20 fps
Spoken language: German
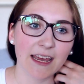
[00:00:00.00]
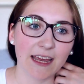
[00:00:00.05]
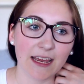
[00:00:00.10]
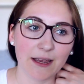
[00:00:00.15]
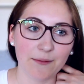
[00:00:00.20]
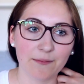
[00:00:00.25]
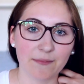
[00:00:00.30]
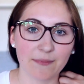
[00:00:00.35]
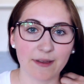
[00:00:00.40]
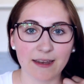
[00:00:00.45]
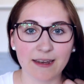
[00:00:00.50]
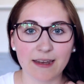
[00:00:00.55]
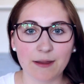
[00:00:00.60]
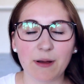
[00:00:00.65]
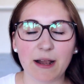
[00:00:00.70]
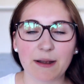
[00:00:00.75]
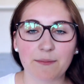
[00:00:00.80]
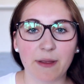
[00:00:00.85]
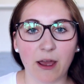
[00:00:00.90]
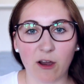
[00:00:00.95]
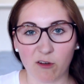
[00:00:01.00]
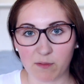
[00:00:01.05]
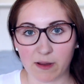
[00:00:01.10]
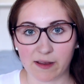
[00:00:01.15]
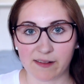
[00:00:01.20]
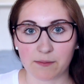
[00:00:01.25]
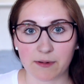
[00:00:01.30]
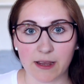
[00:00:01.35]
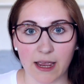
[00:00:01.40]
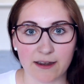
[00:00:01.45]
ähm, indem halt mehr
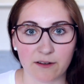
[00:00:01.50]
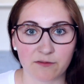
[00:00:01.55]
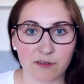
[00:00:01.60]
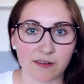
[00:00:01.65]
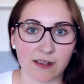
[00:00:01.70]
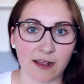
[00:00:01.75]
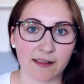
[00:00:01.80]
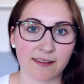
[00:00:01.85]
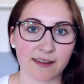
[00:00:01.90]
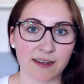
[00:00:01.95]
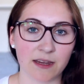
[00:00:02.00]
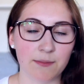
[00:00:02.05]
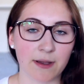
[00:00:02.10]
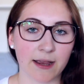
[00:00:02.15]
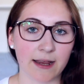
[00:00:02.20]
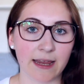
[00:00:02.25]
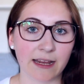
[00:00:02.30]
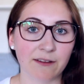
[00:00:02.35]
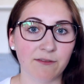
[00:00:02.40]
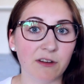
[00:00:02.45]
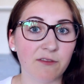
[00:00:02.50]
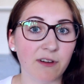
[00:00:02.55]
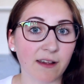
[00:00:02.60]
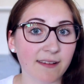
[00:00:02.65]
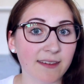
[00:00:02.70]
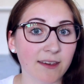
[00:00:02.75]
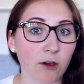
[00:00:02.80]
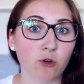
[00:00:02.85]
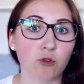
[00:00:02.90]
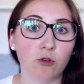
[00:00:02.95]
Aufmerksamkeit auf das ganze Thema gelenkt wird,
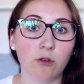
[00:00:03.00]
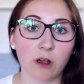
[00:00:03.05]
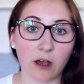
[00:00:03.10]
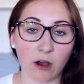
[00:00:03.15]
was ich auch